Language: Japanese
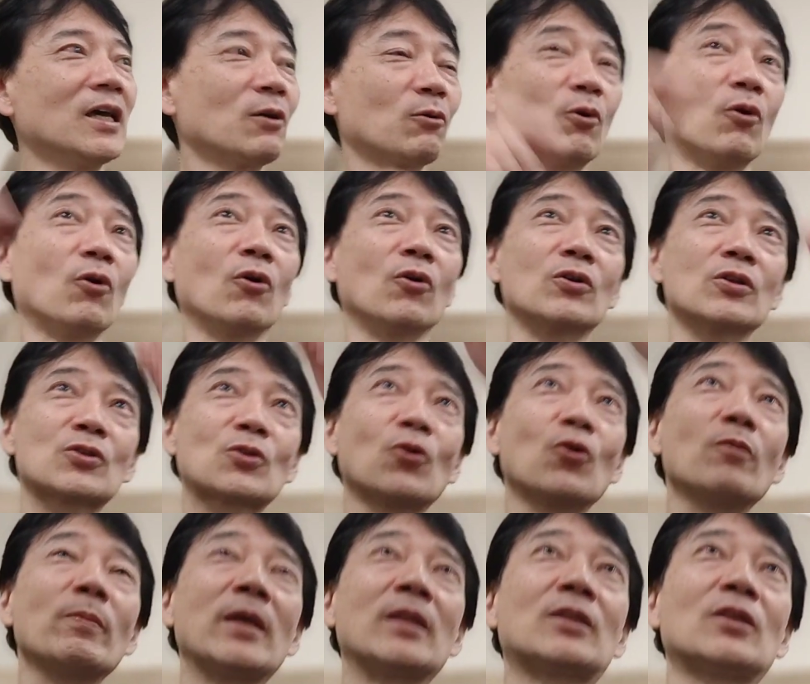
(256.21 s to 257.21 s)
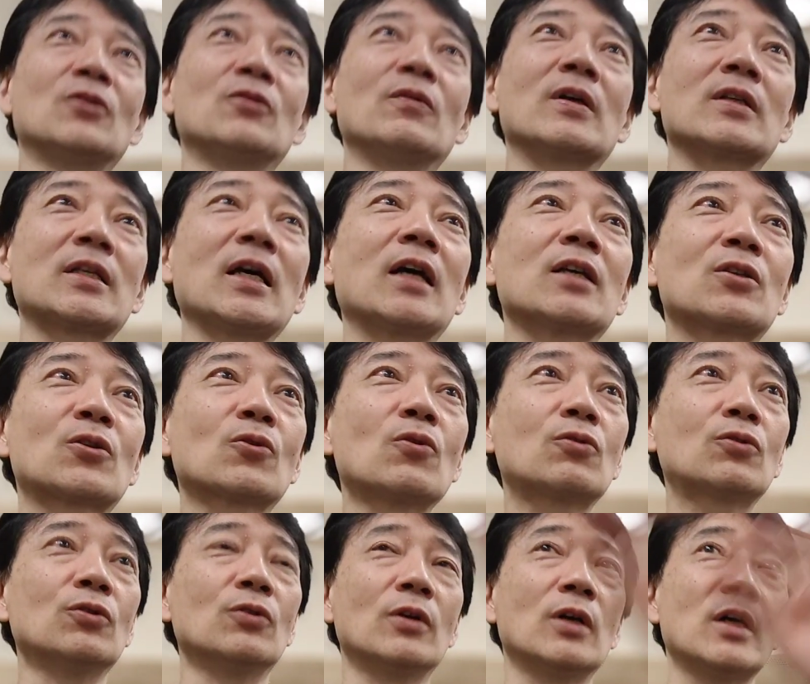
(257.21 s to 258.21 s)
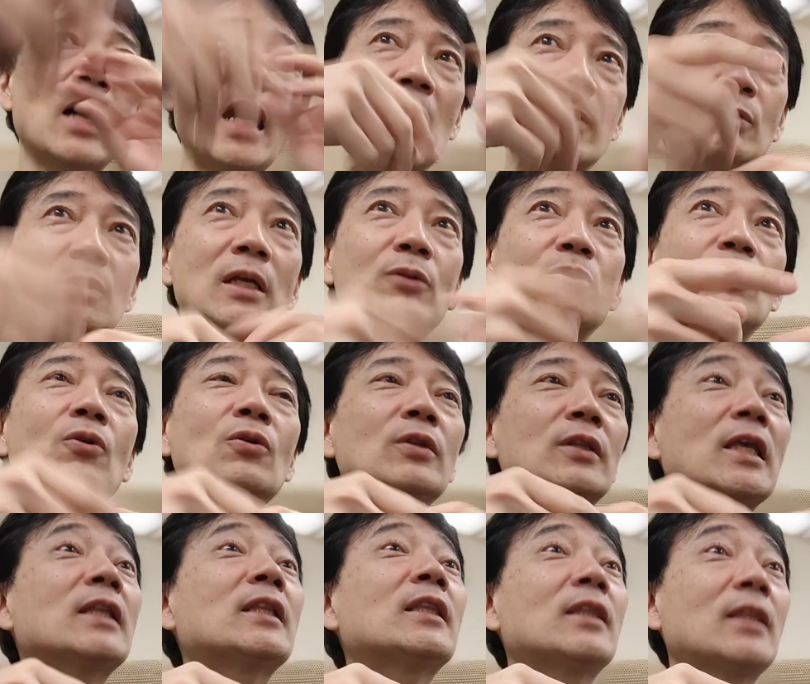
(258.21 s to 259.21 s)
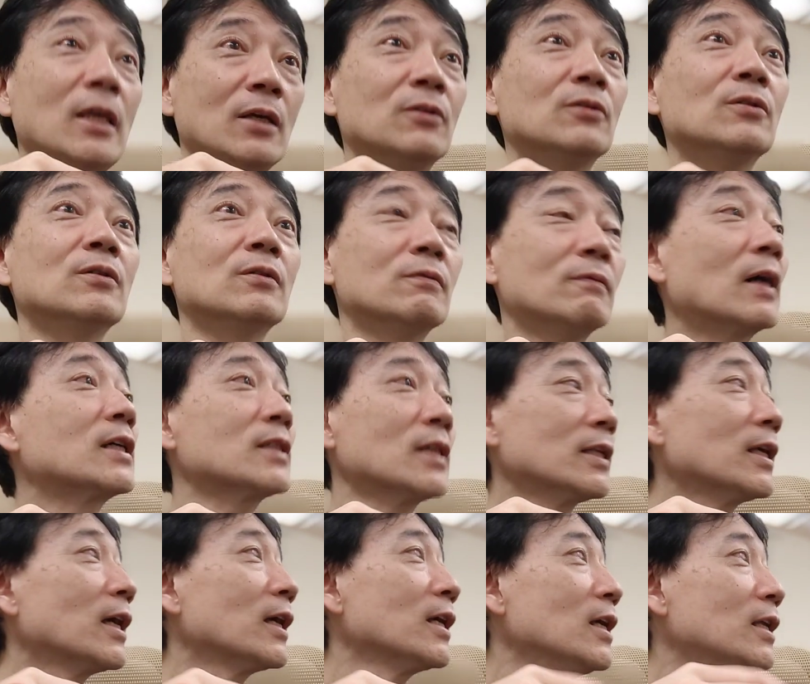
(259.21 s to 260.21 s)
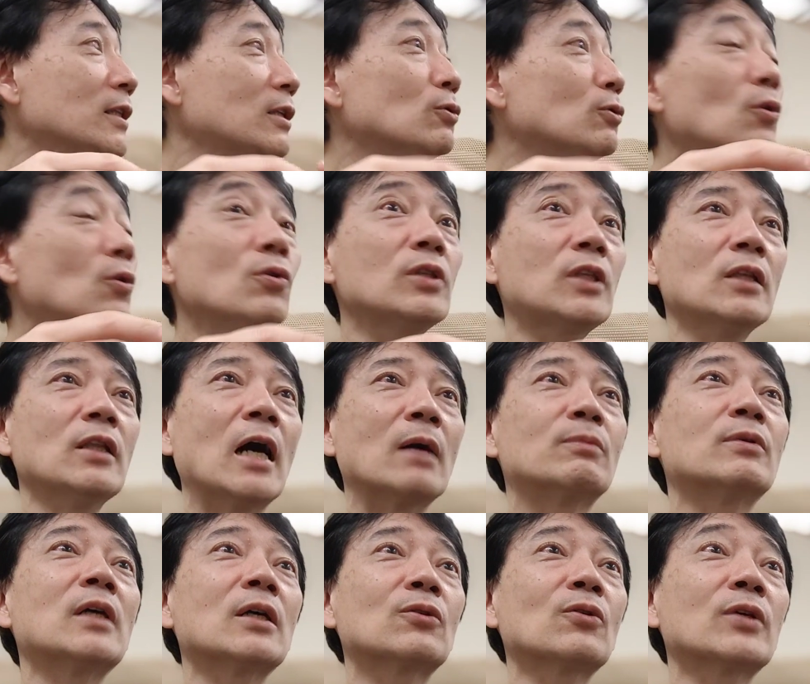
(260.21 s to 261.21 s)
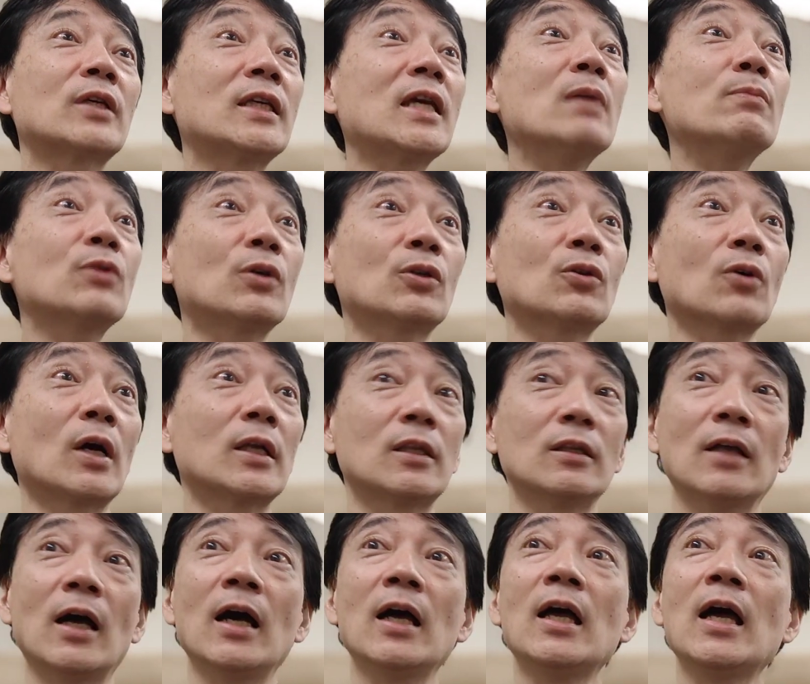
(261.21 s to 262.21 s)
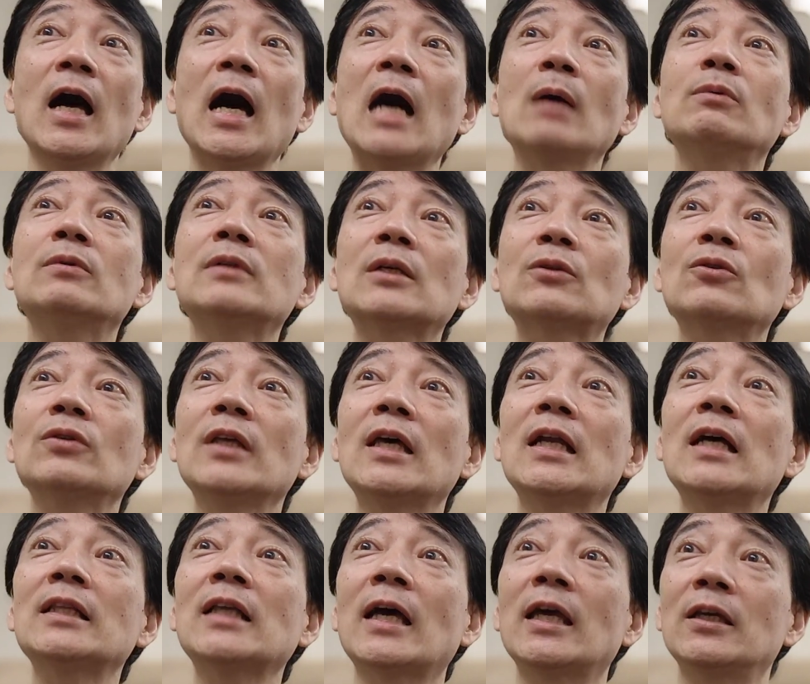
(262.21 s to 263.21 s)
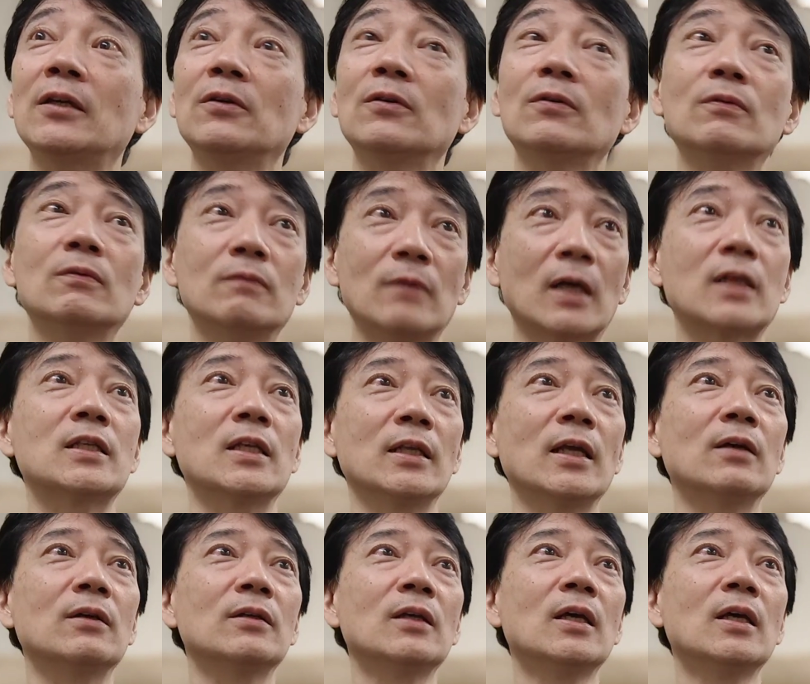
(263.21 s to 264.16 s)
こうそうめんっていうのはさすごく油と練ってるわけじゃないでうどんっていうのは油と冷麦とかっていうのは油と練らないわけじゃない